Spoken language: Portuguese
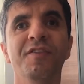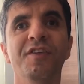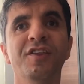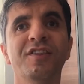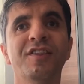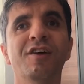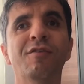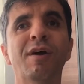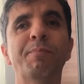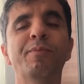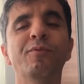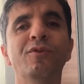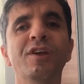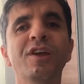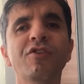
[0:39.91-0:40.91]
Então é
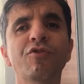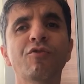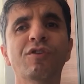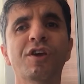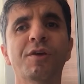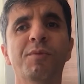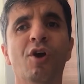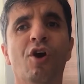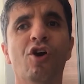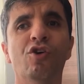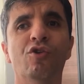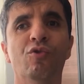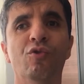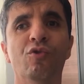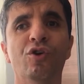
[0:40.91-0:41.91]
por isso que me
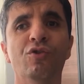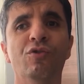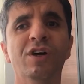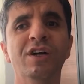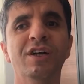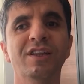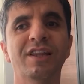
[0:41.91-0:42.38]
orgulho